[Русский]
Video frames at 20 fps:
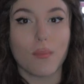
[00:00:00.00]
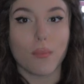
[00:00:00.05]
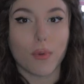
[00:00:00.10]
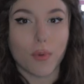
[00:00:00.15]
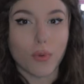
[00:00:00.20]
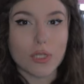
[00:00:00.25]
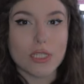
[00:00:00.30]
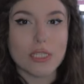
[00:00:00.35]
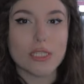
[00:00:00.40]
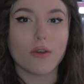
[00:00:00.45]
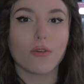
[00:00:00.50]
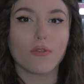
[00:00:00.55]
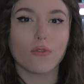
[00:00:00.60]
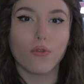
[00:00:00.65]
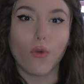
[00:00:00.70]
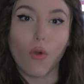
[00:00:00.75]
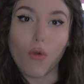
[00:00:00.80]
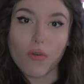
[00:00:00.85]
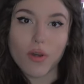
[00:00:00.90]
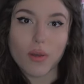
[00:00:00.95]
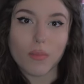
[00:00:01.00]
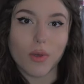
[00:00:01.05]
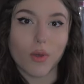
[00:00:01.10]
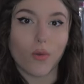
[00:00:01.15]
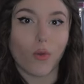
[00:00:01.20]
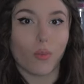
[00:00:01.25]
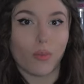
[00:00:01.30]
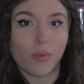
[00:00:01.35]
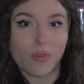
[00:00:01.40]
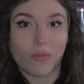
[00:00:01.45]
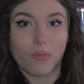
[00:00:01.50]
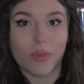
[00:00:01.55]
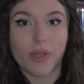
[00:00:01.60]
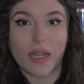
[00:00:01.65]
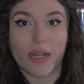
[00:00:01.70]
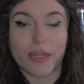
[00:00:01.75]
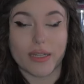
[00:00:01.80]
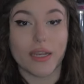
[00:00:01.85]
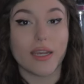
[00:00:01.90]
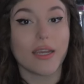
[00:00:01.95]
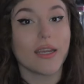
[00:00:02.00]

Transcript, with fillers: просто вовремя купив билет,